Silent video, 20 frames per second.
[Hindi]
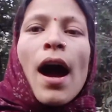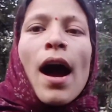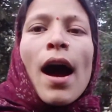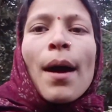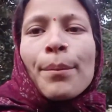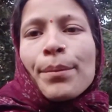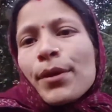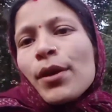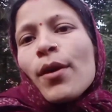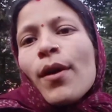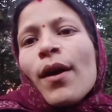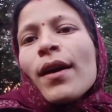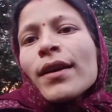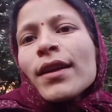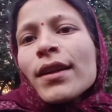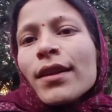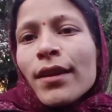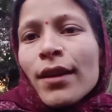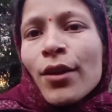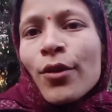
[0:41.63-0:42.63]
आपके वहाँ
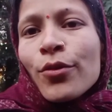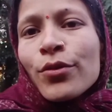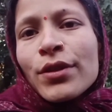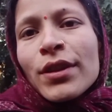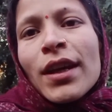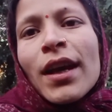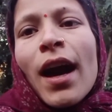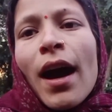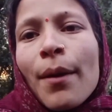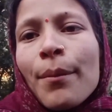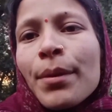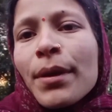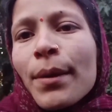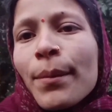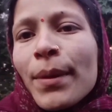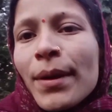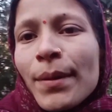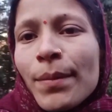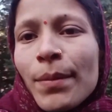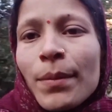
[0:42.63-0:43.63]
कितनी होती है आप भी
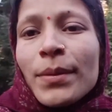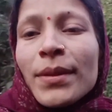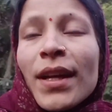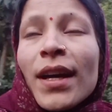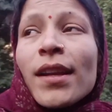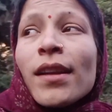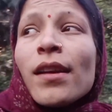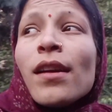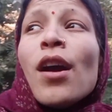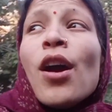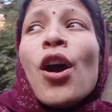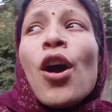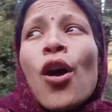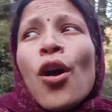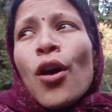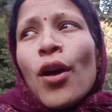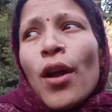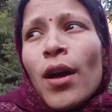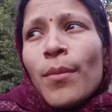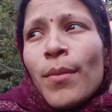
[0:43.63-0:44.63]
कमेंट में बताना
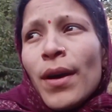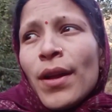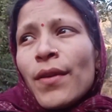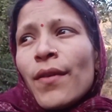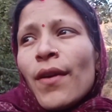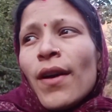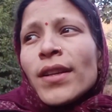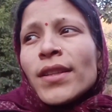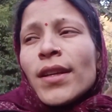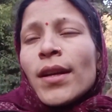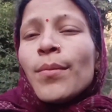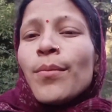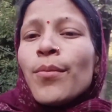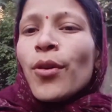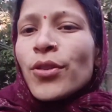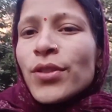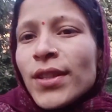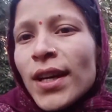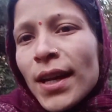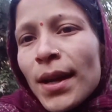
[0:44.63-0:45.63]
और हमारे वहाँ जो है
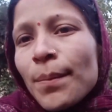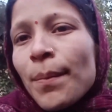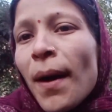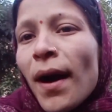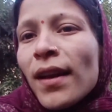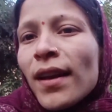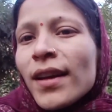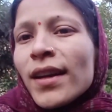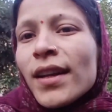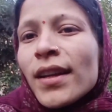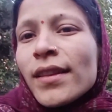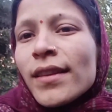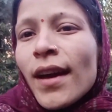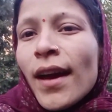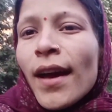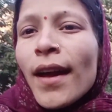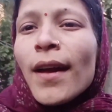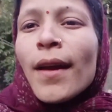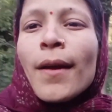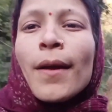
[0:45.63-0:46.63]
बहुत सारा पाला
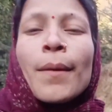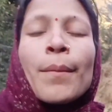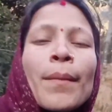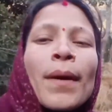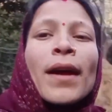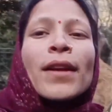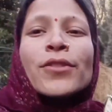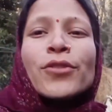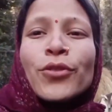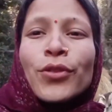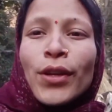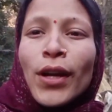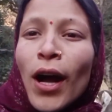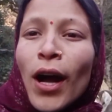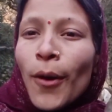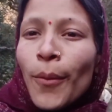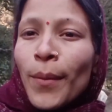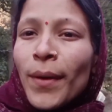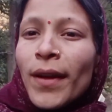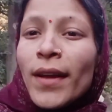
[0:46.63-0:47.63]
गिरता है महचोरी
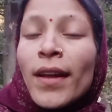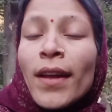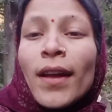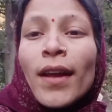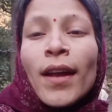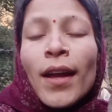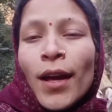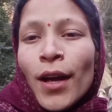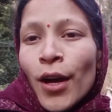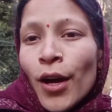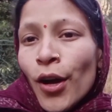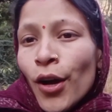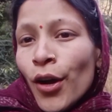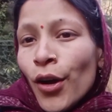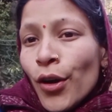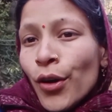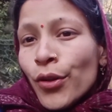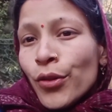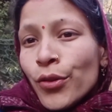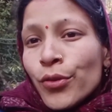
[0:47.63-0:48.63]
गाँव में
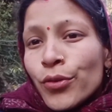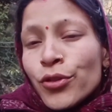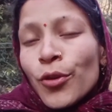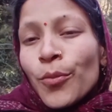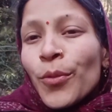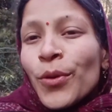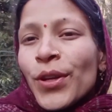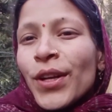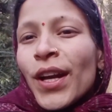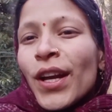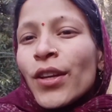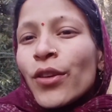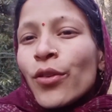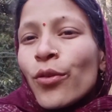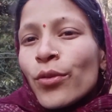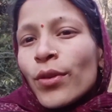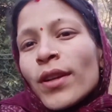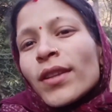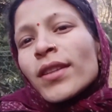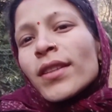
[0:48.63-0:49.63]
तो चमोली का एक
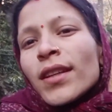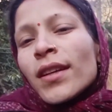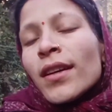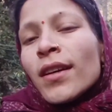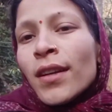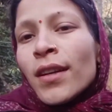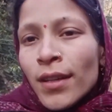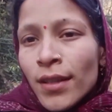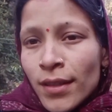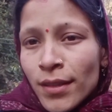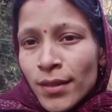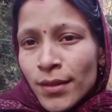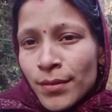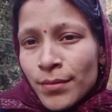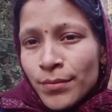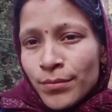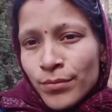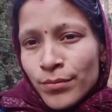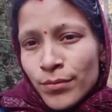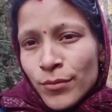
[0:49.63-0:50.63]
छोटा सा हाँ,
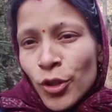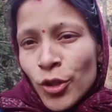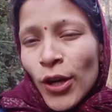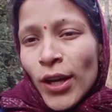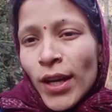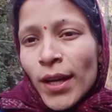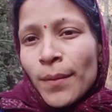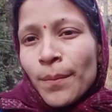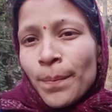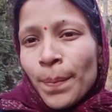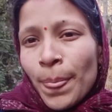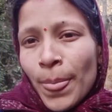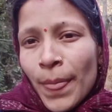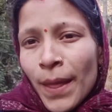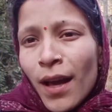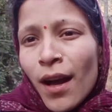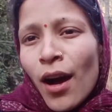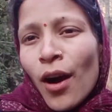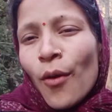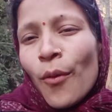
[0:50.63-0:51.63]
जो है
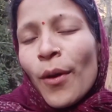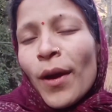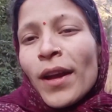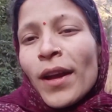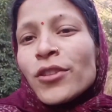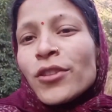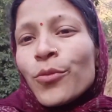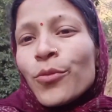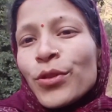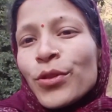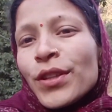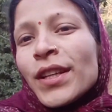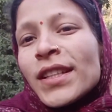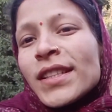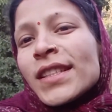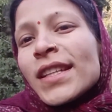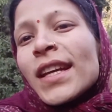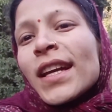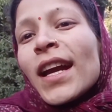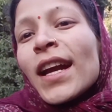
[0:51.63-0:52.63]
गांव है चमोली
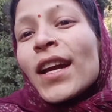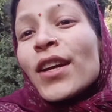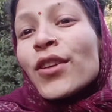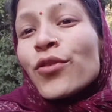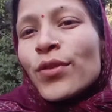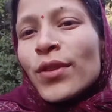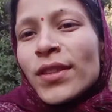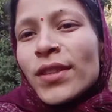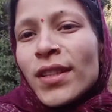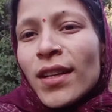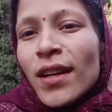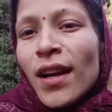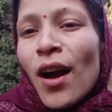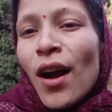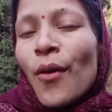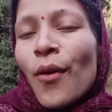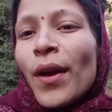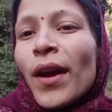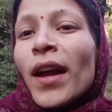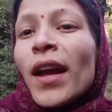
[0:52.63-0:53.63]
डिस्ट्रिक्ट का एक छोटा सा
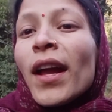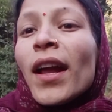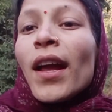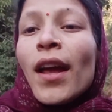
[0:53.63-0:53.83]
गांव है